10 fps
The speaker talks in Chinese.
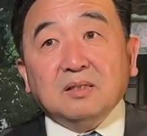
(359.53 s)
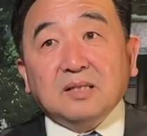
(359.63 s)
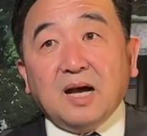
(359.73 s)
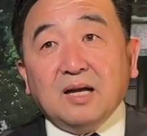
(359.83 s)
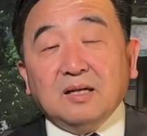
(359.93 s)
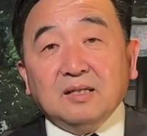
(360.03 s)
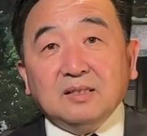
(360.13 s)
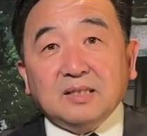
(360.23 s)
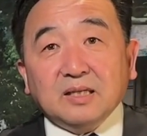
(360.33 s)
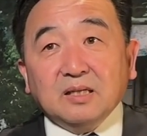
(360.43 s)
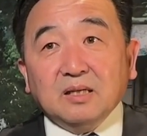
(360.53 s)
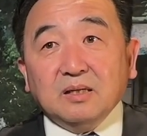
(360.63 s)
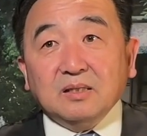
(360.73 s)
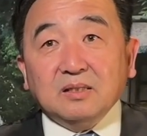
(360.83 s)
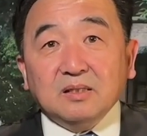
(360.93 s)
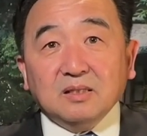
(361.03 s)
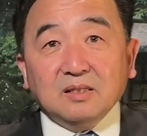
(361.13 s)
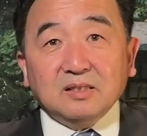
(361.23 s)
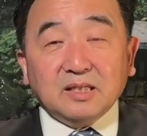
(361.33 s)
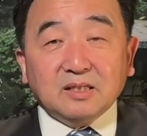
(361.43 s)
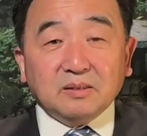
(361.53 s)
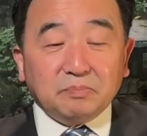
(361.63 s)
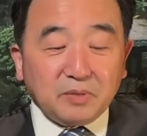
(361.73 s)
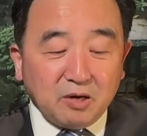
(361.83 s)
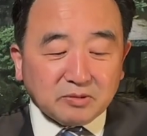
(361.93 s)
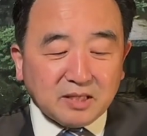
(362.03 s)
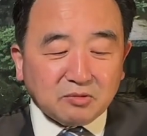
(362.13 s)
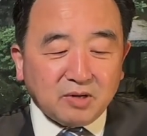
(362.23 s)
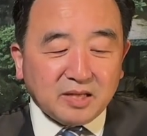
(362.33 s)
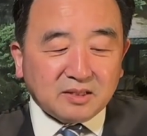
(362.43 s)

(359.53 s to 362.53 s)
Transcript: 那而这个，而这个表现出来